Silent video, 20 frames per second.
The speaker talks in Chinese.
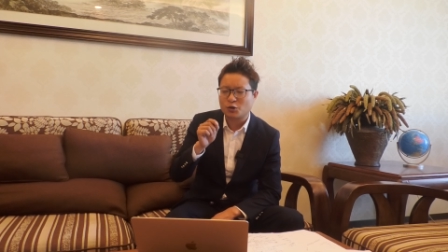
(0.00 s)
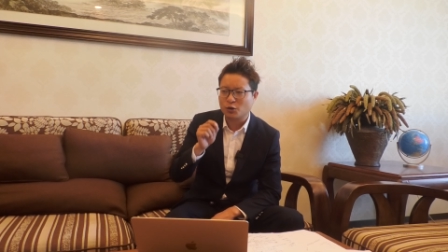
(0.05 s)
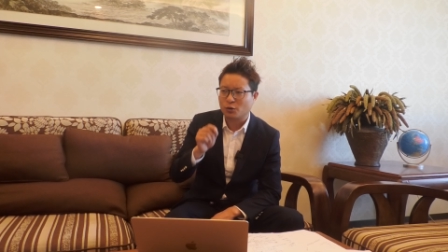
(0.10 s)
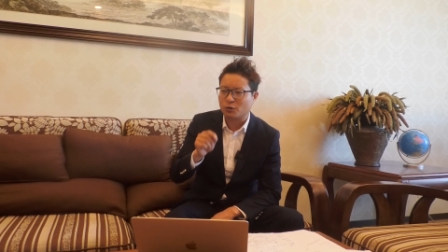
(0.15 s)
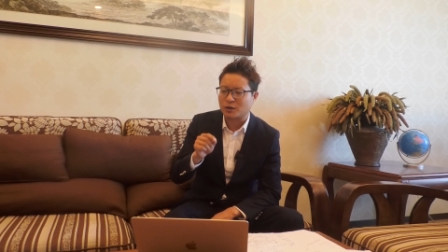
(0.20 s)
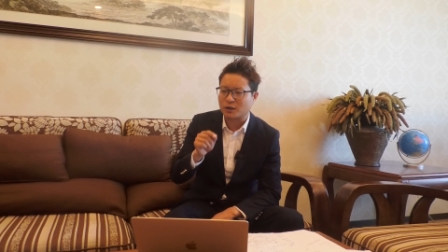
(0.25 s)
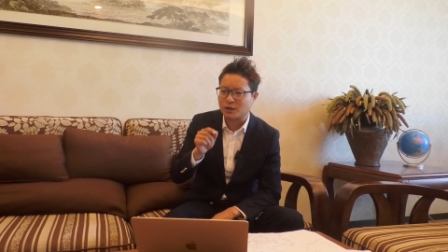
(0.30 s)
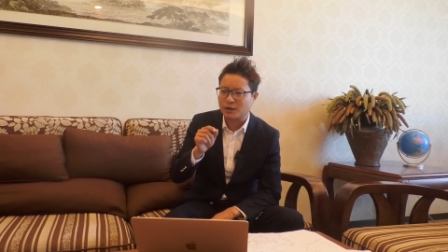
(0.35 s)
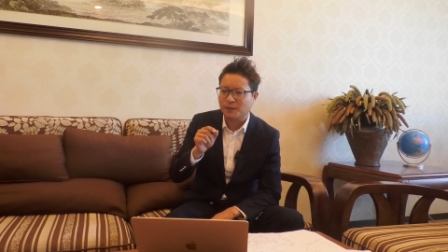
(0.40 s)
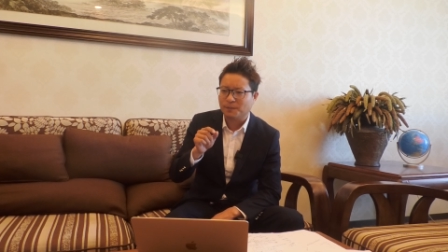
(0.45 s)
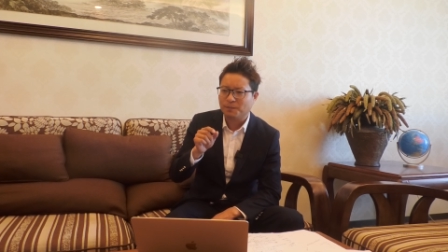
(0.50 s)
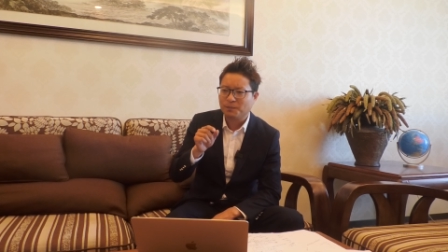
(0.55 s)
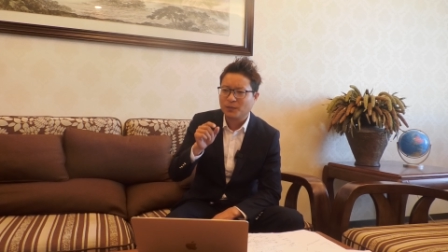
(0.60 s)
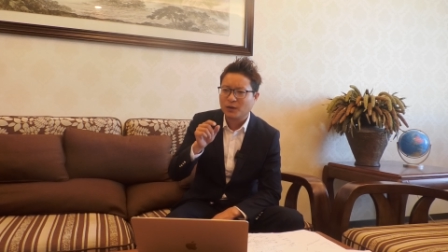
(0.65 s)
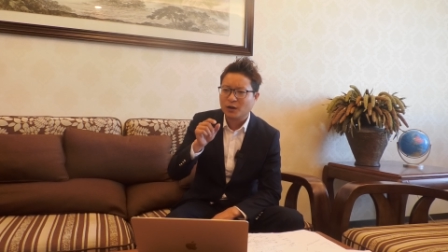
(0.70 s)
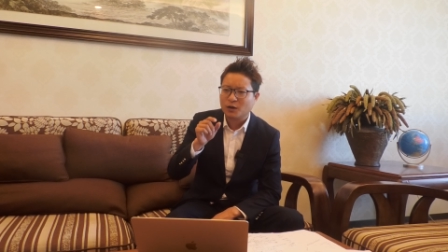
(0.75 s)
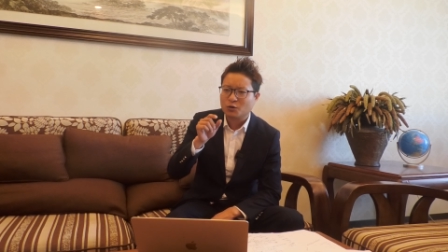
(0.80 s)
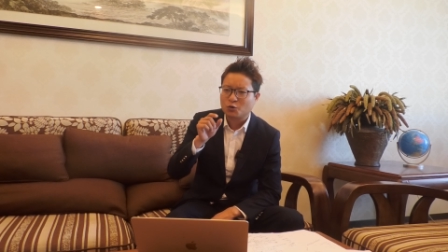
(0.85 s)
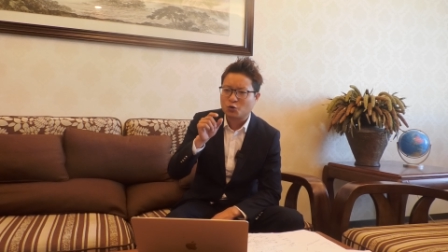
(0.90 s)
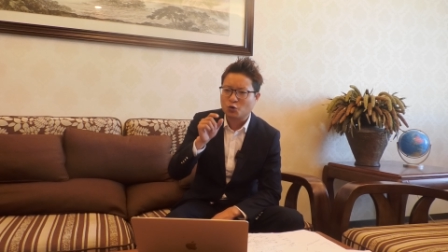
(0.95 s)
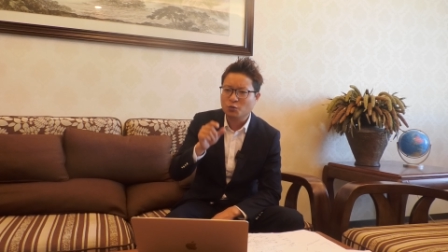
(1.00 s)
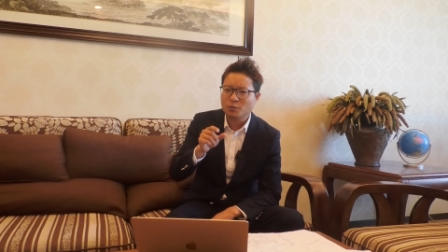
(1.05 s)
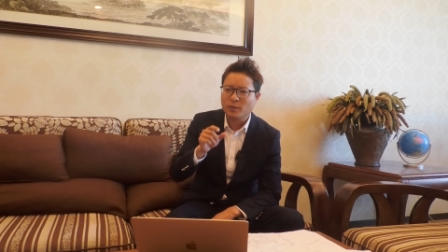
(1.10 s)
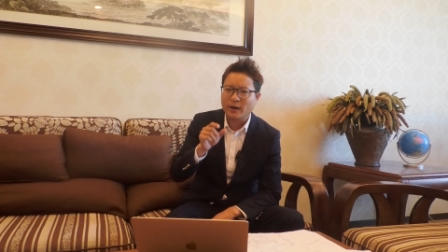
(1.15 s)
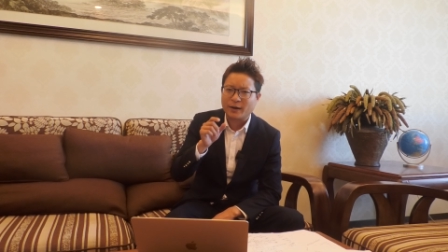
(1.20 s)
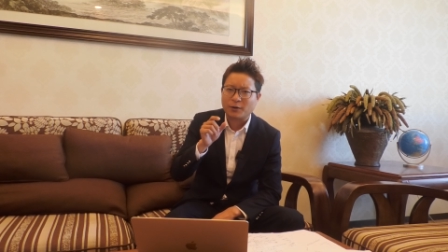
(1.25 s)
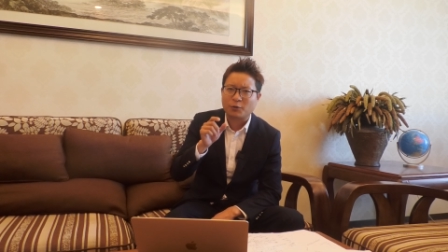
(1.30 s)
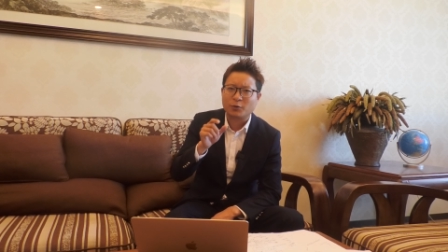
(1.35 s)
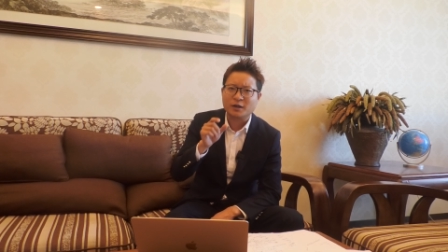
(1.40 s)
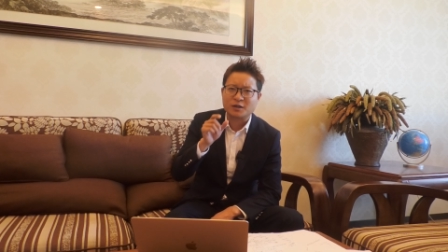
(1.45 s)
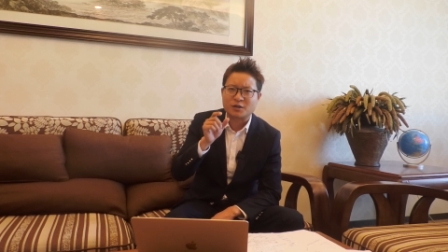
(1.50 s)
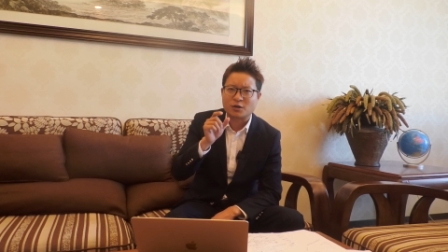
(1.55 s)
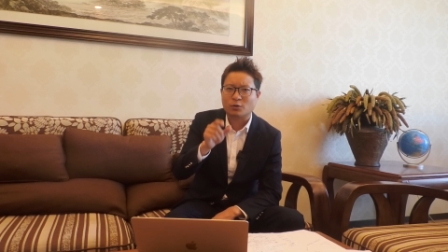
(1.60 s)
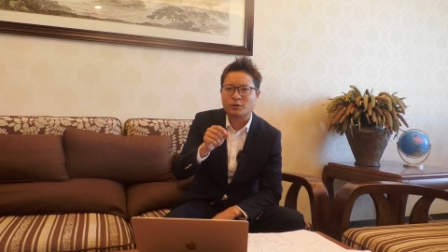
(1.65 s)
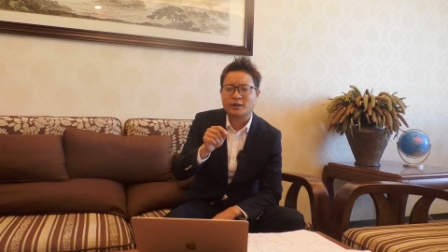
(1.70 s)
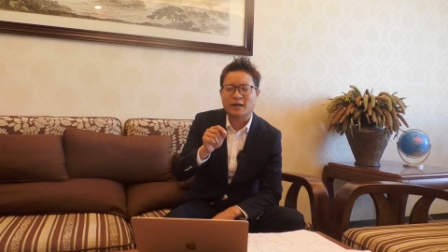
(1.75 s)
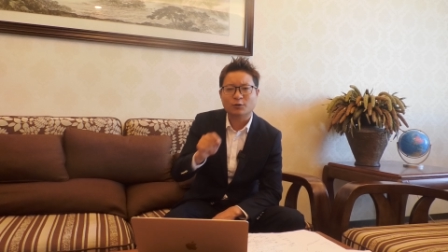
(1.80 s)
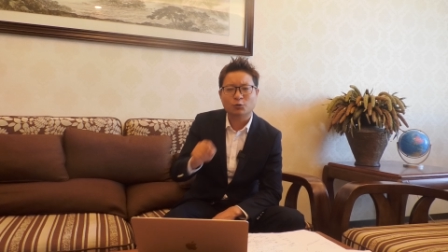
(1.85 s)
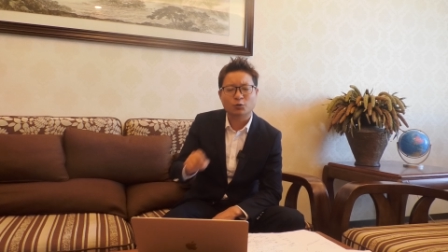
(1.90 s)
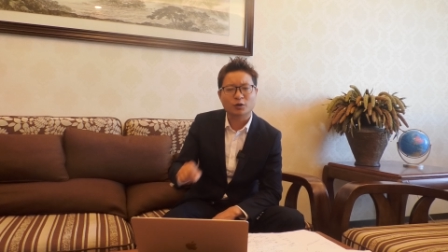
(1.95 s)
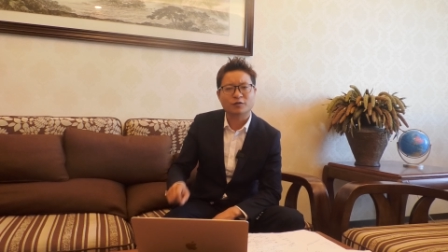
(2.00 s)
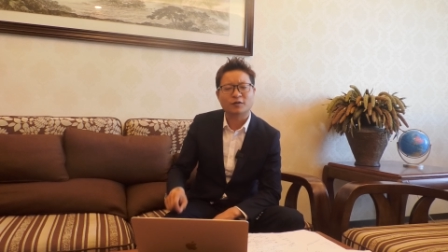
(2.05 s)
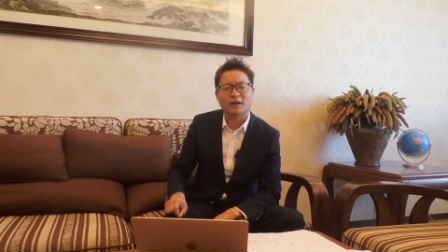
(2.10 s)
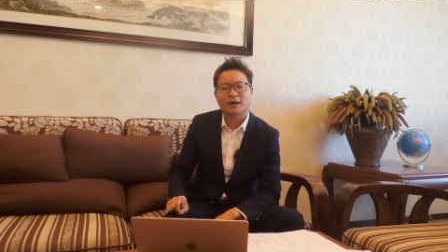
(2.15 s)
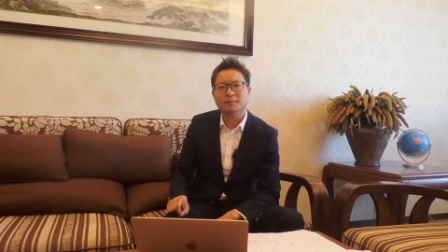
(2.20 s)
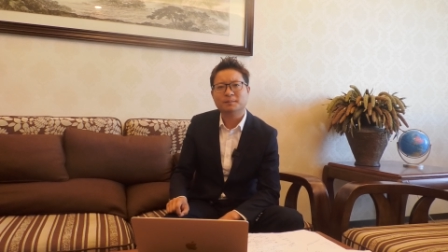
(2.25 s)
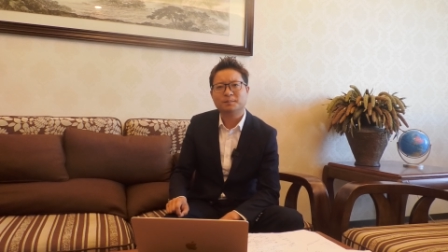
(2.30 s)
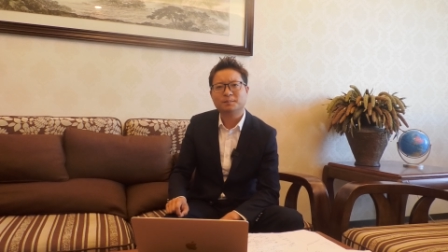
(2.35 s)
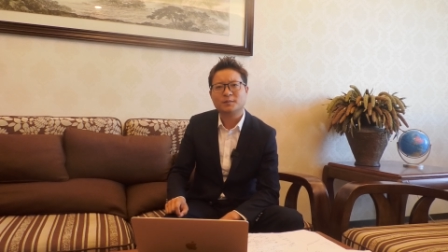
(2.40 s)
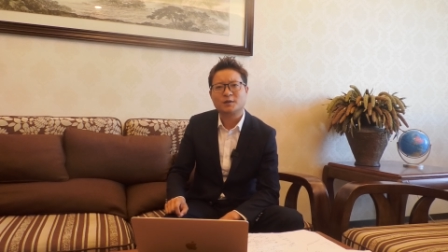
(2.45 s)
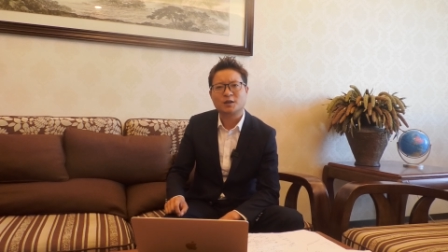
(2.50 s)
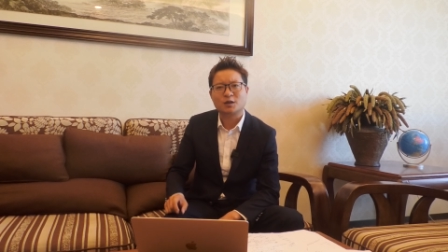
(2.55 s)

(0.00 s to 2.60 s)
就是中美会走向对方，